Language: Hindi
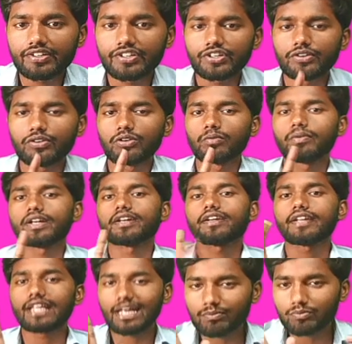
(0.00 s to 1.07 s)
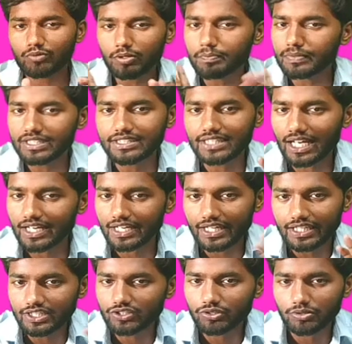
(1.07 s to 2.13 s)
ट्रिग्नोमेट्री आपको पीछा
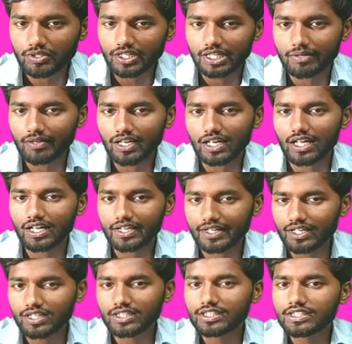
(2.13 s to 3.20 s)
नहीं छोड़ने वाला है ना